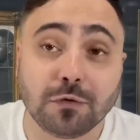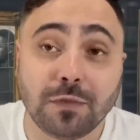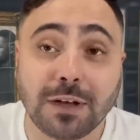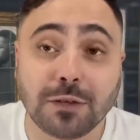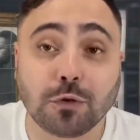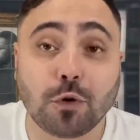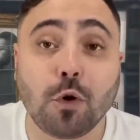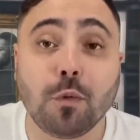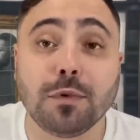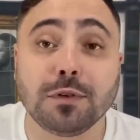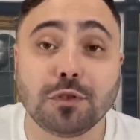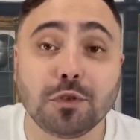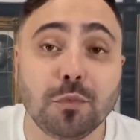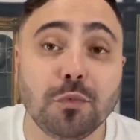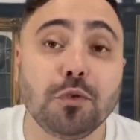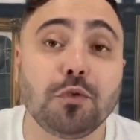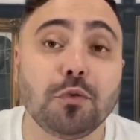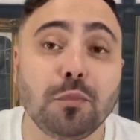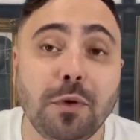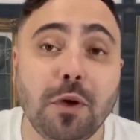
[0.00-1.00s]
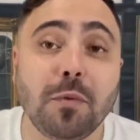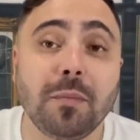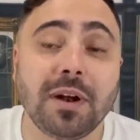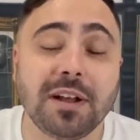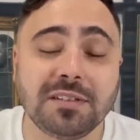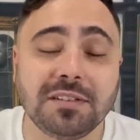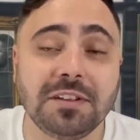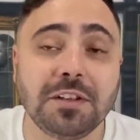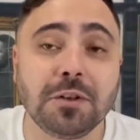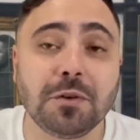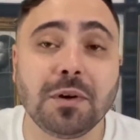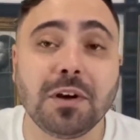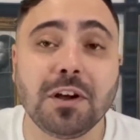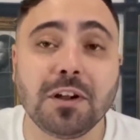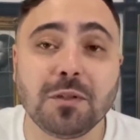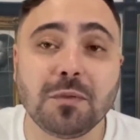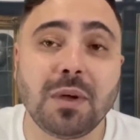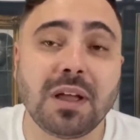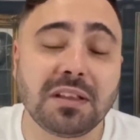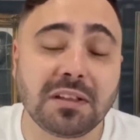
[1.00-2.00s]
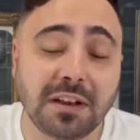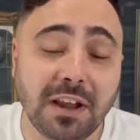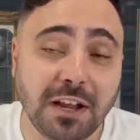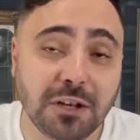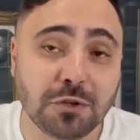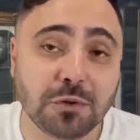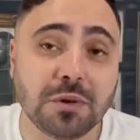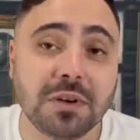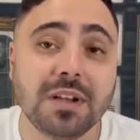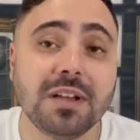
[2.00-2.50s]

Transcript: O Vasco começou muito bem o brasileiro ganhando do Atlético